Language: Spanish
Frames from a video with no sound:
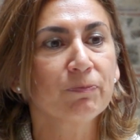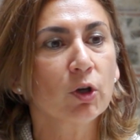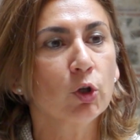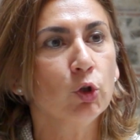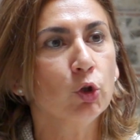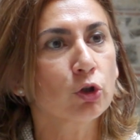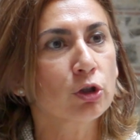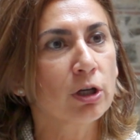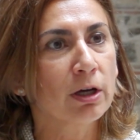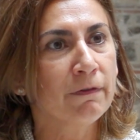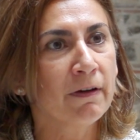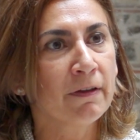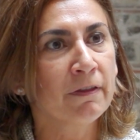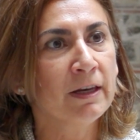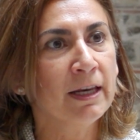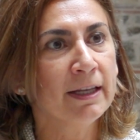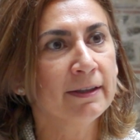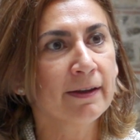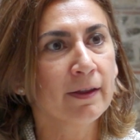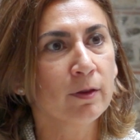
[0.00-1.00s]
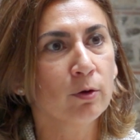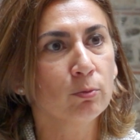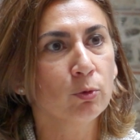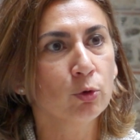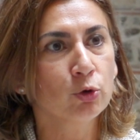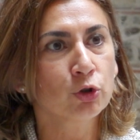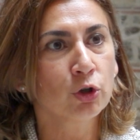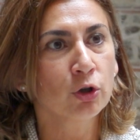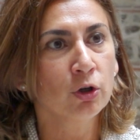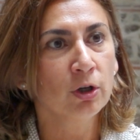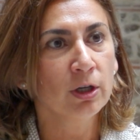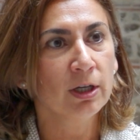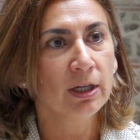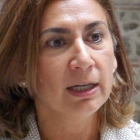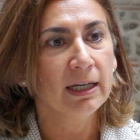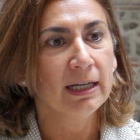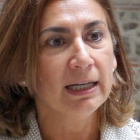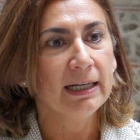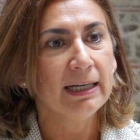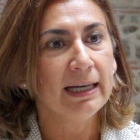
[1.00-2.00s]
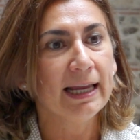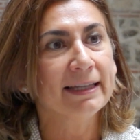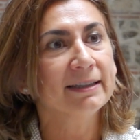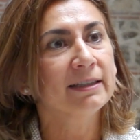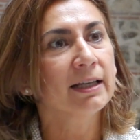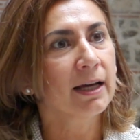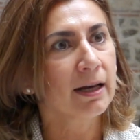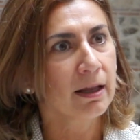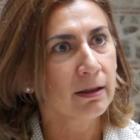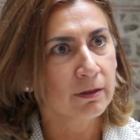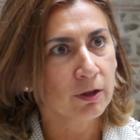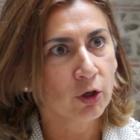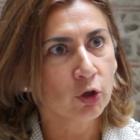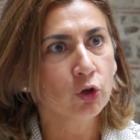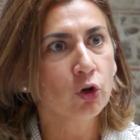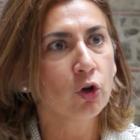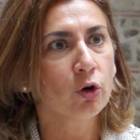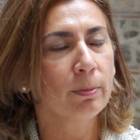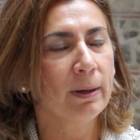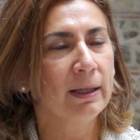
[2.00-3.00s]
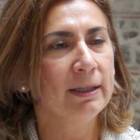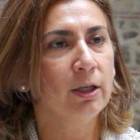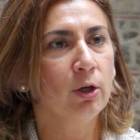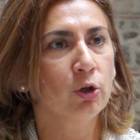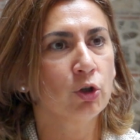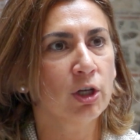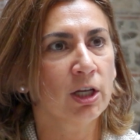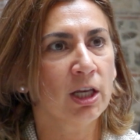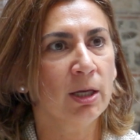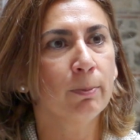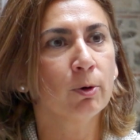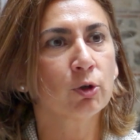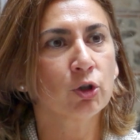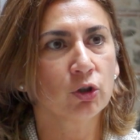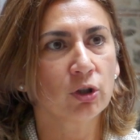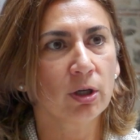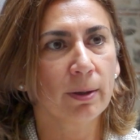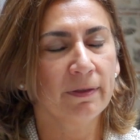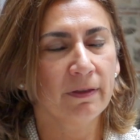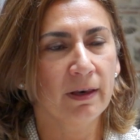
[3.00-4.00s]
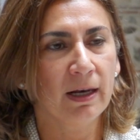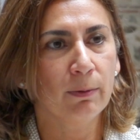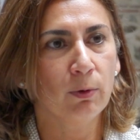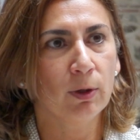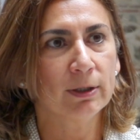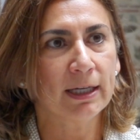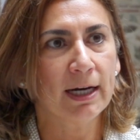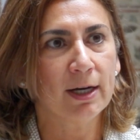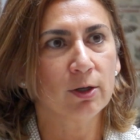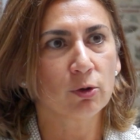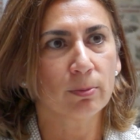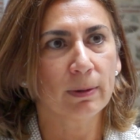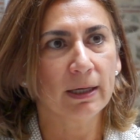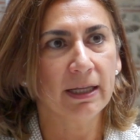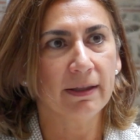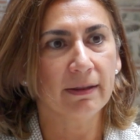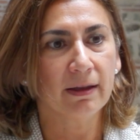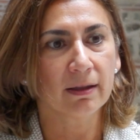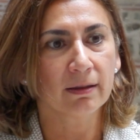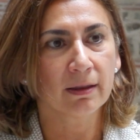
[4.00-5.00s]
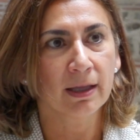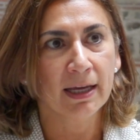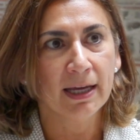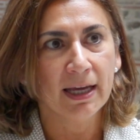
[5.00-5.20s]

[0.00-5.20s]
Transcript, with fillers: nos ha facilitado mucho la integración normal de los equipos otra vez en la vuelta a la normalidad.